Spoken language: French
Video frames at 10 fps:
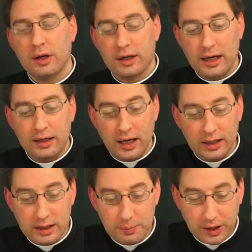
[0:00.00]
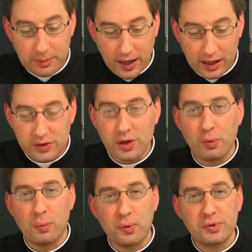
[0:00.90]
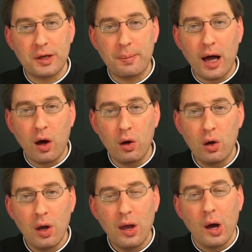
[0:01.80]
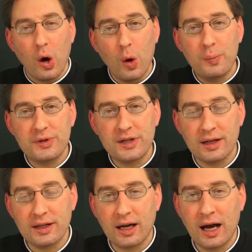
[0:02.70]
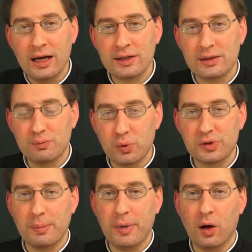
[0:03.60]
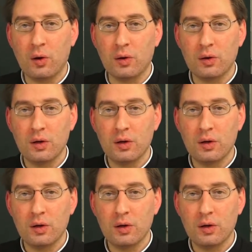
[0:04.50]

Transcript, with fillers: Quelqu'un qui prie par exemple pour ses parents obtient des grâces pour ses parents.